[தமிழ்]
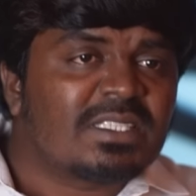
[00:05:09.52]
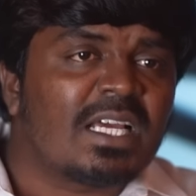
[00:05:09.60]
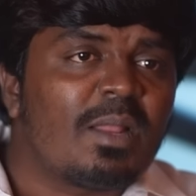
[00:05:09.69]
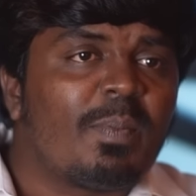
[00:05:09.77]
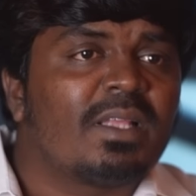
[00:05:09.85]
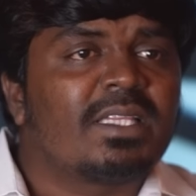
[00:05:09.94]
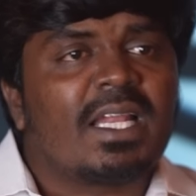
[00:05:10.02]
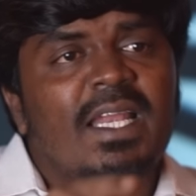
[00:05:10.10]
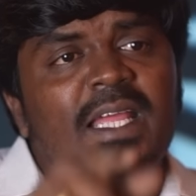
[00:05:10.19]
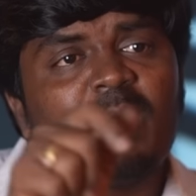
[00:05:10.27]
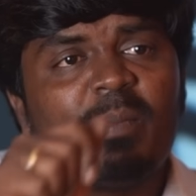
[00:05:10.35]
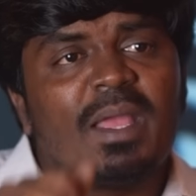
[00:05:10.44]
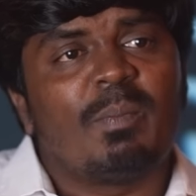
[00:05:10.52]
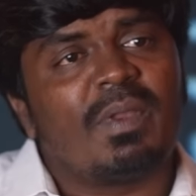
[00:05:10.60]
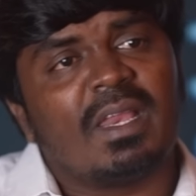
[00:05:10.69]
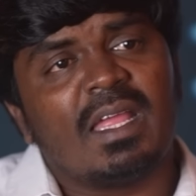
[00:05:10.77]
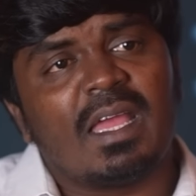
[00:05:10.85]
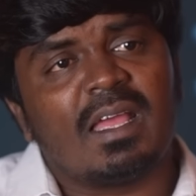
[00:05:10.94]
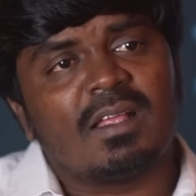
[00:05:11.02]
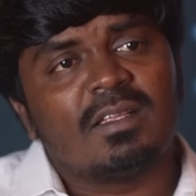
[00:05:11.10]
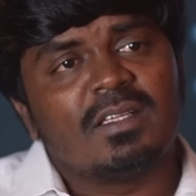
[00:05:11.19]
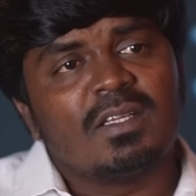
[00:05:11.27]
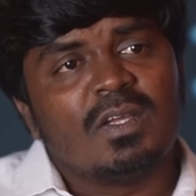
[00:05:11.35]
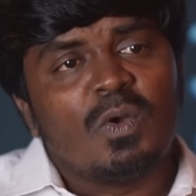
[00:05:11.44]
பசங்களை பார்த்தானே நீங்க பயப்படுறீங்க
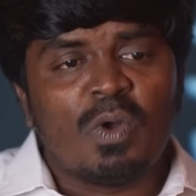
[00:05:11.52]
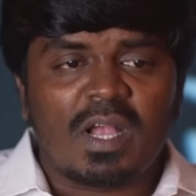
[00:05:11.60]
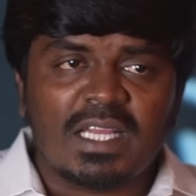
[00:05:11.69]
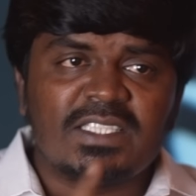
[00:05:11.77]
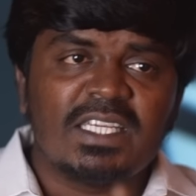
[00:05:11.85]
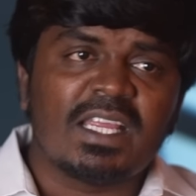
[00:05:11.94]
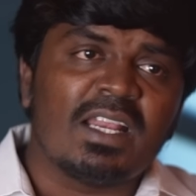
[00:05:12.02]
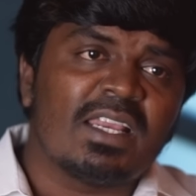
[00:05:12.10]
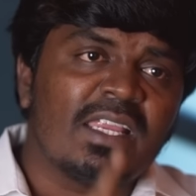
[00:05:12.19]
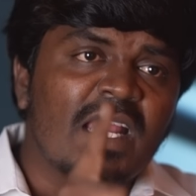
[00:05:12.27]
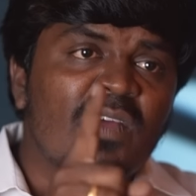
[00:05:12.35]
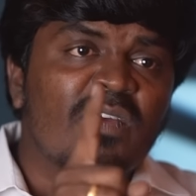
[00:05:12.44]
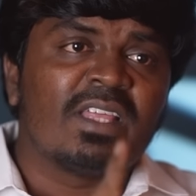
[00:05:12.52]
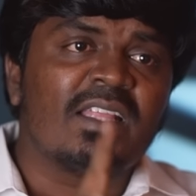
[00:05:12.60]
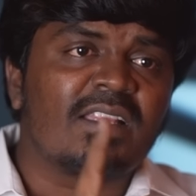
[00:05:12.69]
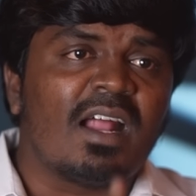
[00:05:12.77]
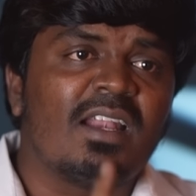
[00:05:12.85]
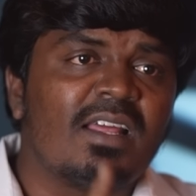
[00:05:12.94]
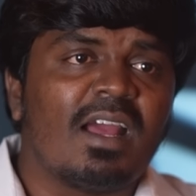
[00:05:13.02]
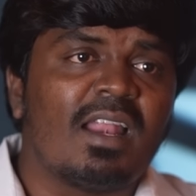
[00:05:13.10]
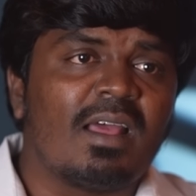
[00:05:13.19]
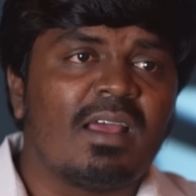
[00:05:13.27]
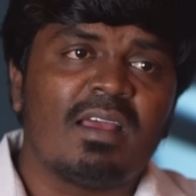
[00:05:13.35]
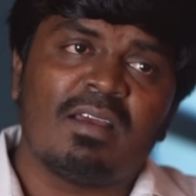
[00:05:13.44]
உங்க கட்சிக்கென்று எழுபத்தைந்து ஆண்டு
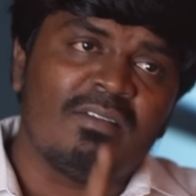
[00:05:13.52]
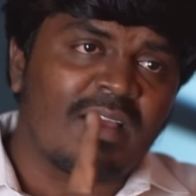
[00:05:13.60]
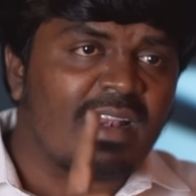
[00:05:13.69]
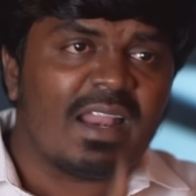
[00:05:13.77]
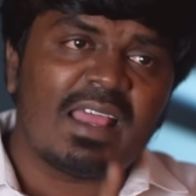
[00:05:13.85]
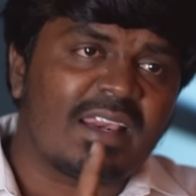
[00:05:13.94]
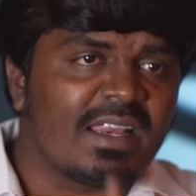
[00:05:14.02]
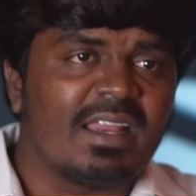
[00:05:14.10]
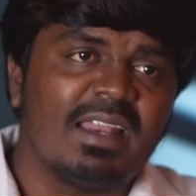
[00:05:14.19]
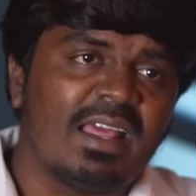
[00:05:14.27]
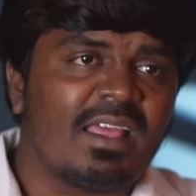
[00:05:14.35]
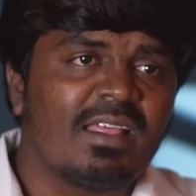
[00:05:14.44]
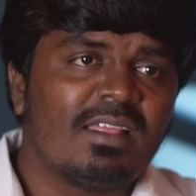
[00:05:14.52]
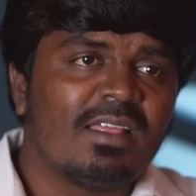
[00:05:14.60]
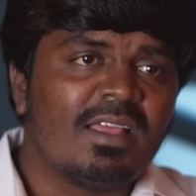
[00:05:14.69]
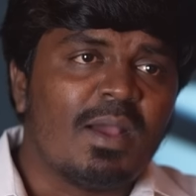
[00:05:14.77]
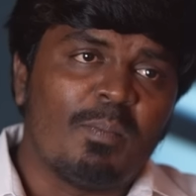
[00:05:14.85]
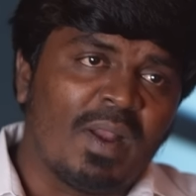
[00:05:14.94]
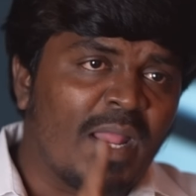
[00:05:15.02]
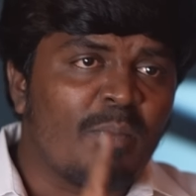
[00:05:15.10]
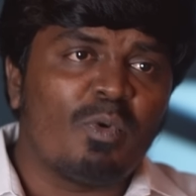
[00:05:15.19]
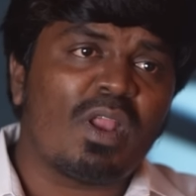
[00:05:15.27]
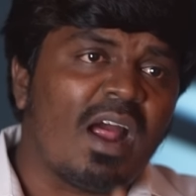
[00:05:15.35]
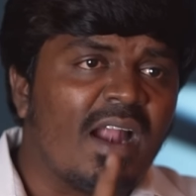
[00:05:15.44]
கால வரலாறு இருக்குல்ல
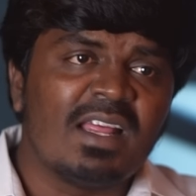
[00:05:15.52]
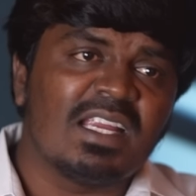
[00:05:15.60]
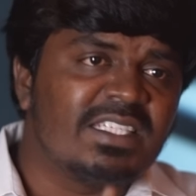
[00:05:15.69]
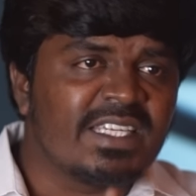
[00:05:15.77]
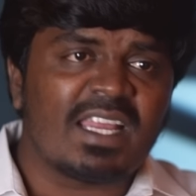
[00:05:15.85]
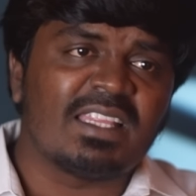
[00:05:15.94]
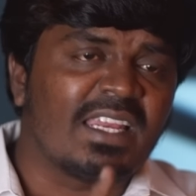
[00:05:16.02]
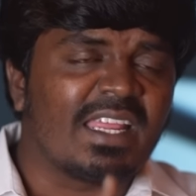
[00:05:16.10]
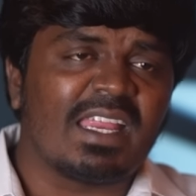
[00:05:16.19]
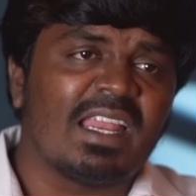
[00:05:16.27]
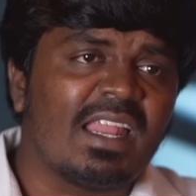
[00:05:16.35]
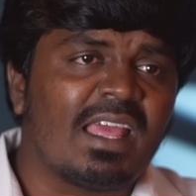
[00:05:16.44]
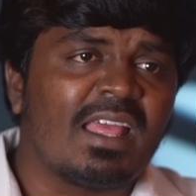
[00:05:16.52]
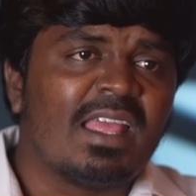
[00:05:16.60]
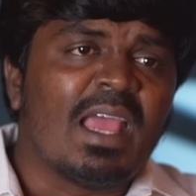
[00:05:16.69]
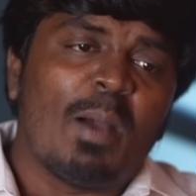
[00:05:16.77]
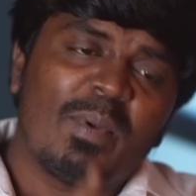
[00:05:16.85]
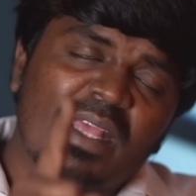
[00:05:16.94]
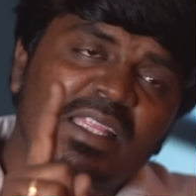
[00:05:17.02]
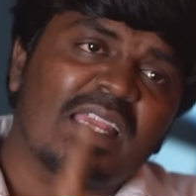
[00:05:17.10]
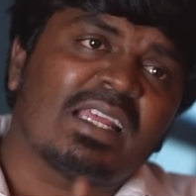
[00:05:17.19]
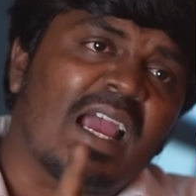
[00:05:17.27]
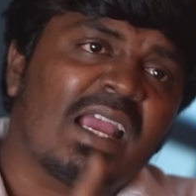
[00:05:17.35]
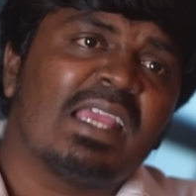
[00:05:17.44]
பலமுறை ஆளுங்கட்சியாக இருந்திருக்கீங்கல்ல இப்போ
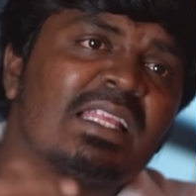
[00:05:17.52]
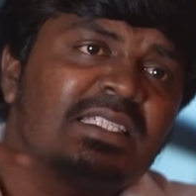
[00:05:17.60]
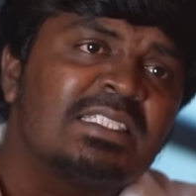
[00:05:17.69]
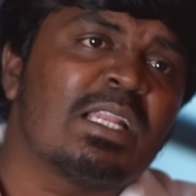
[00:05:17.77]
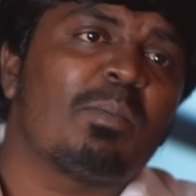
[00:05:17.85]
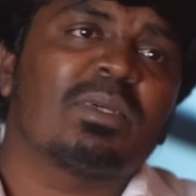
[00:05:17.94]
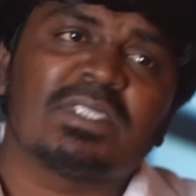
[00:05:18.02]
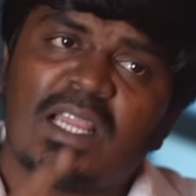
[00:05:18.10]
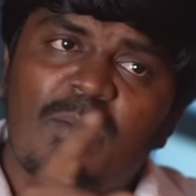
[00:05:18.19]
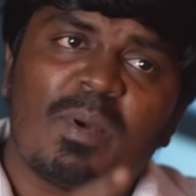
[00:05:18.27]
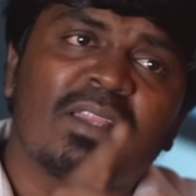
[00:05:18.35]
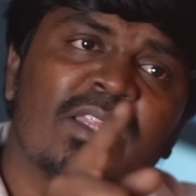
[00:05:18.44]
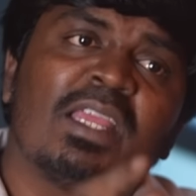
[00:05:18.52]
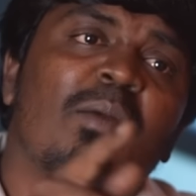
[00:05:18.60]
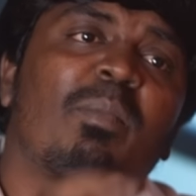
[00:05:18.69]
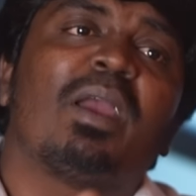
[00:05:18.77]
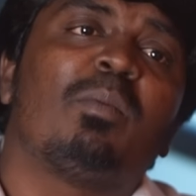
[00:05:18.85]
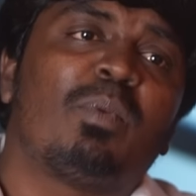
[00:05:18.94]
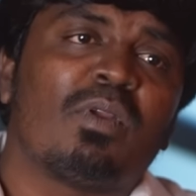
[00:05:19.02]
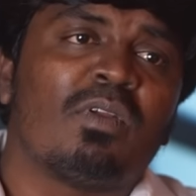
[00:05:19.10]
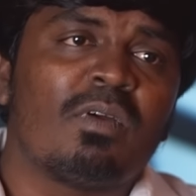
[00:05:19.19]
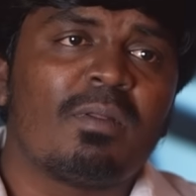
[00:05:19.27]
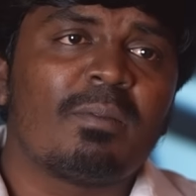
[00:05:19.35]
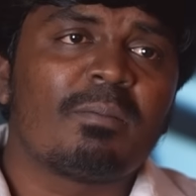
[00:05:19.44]
எதற்காக இந்த சின்ன பசங்களை பார்த்து நீங்க
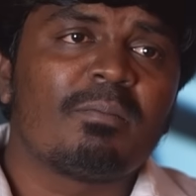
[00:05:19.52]
பயப்படணும்